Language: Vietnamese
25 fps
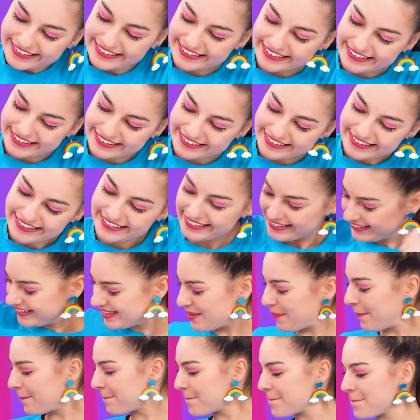Bởi vì lá
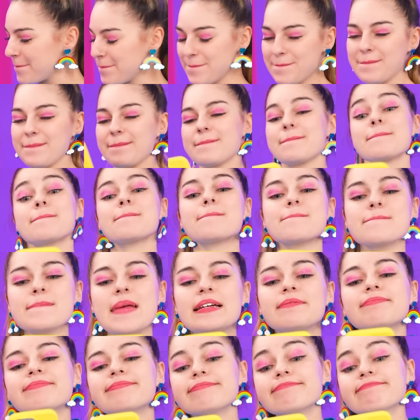bỏng ngô bình thường á
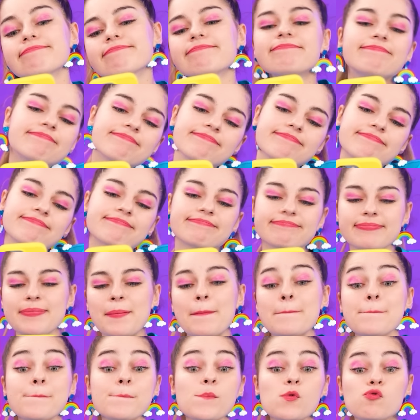có thể làm trong cả
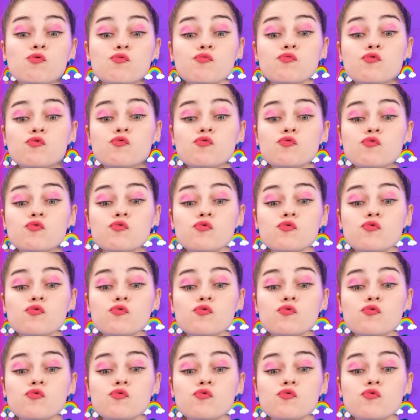cái lò vi sóng này